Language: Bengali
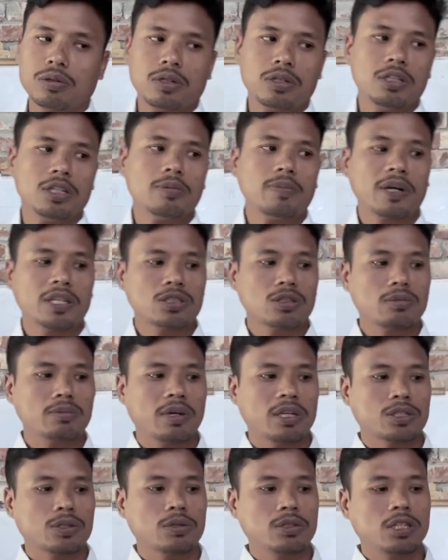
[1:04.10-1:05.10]
নির্বাচন বা
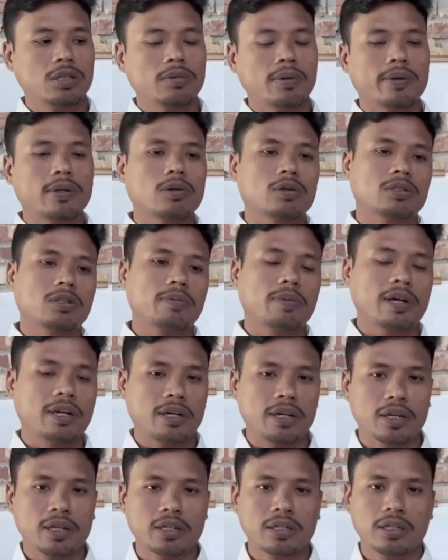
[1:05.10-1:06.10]
সঠিকভাবে করতে পারে
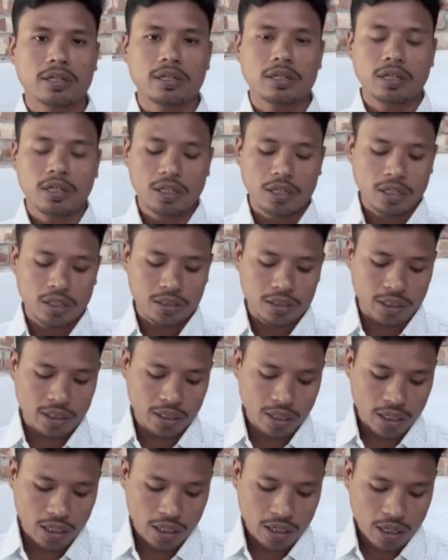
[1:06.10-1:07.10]
না
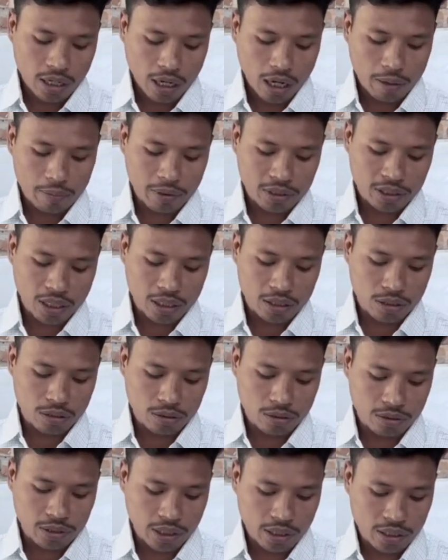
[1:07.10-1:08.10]
যেটা আমরা সাধারণত
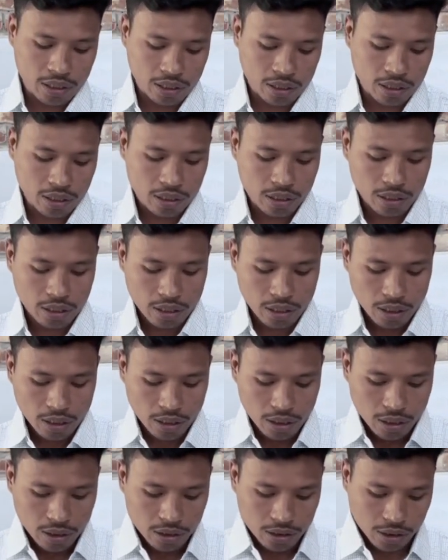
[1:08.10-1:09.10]
দেখি
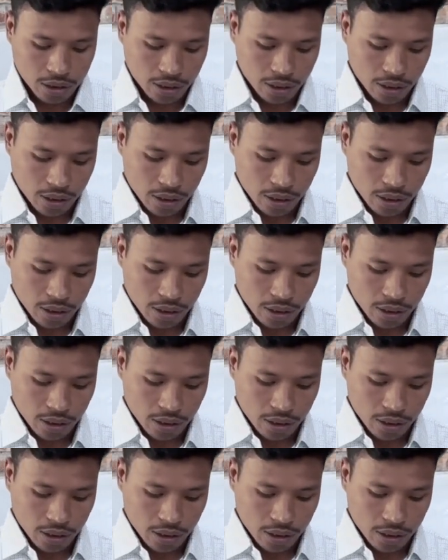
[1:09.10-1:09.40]
যে